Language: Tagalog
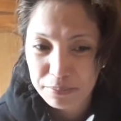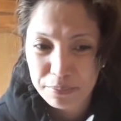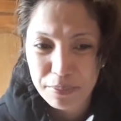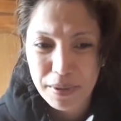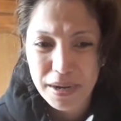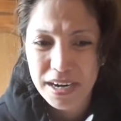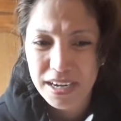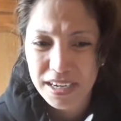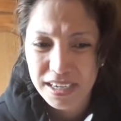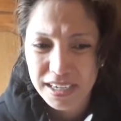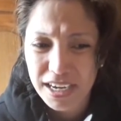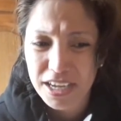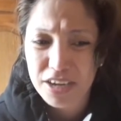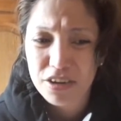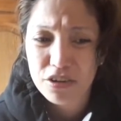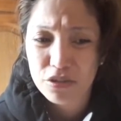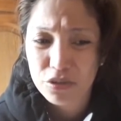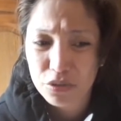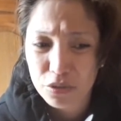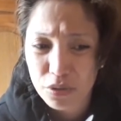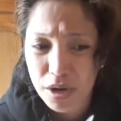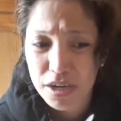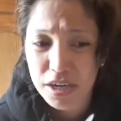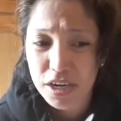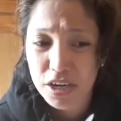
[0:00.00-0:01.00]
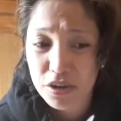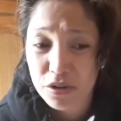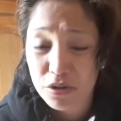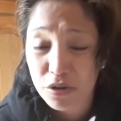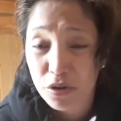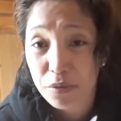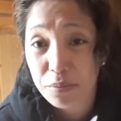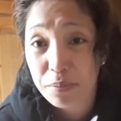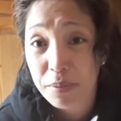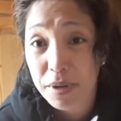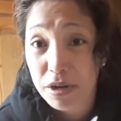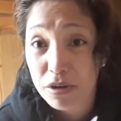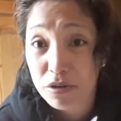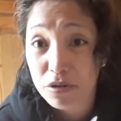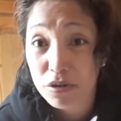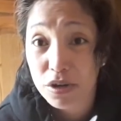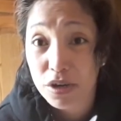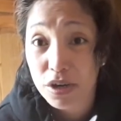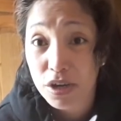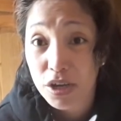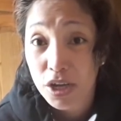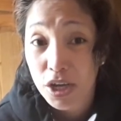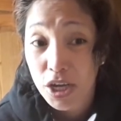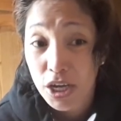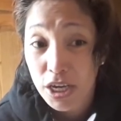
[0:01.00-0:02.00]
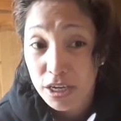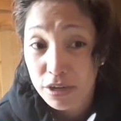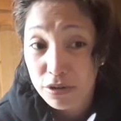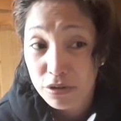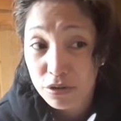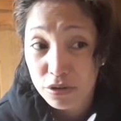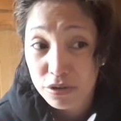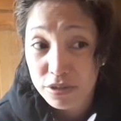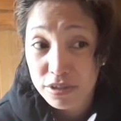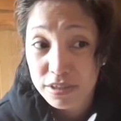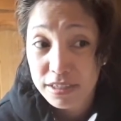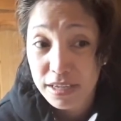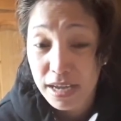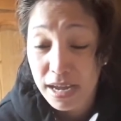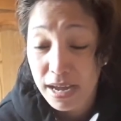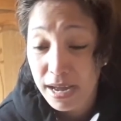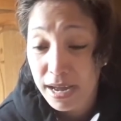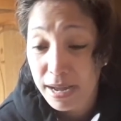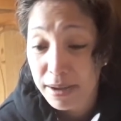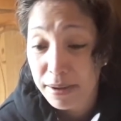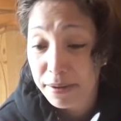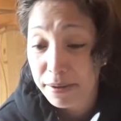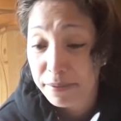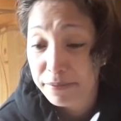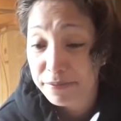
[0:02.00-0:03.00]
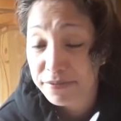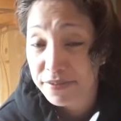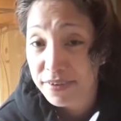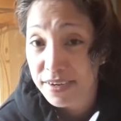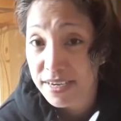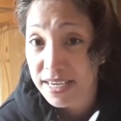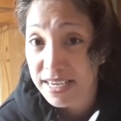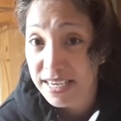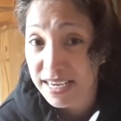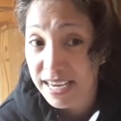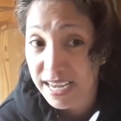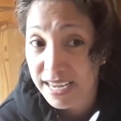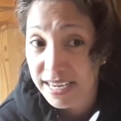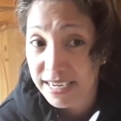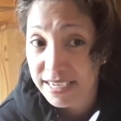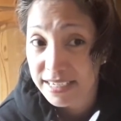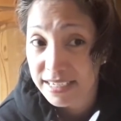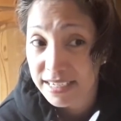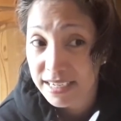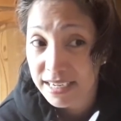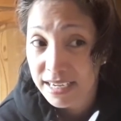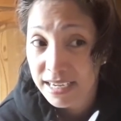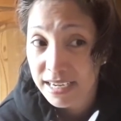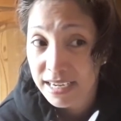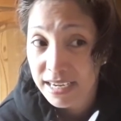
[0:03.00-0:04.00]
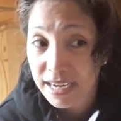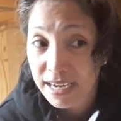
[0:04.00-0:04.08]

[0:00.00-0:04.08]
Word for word: parang ganun 200 nor ah, pero doon sa Finland